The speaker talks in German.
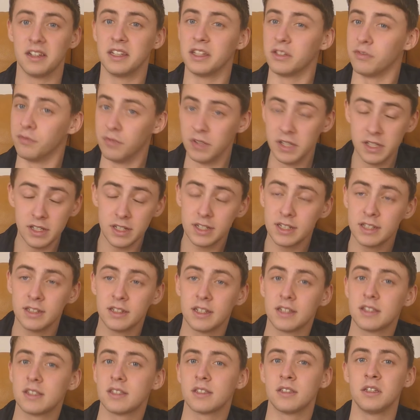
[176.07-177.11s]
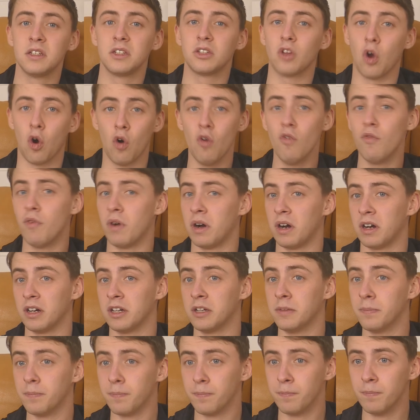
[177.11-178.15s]
Ich will ihn jetzt nicht
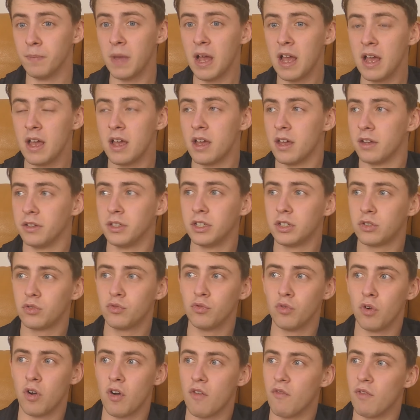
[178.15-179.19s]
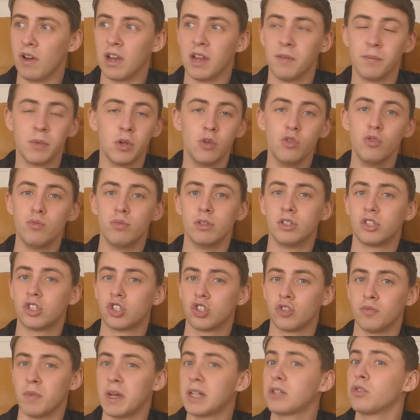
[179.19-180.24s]
overhypen, nicht nur, weil er mir übelst
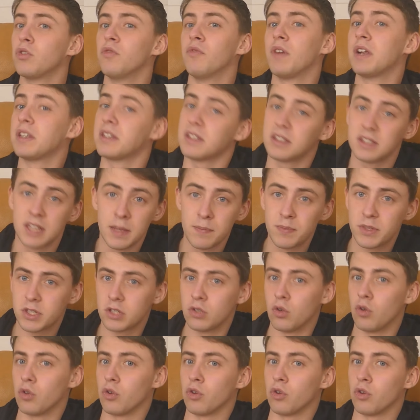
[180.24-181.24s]
schmeckt und weil der 17,90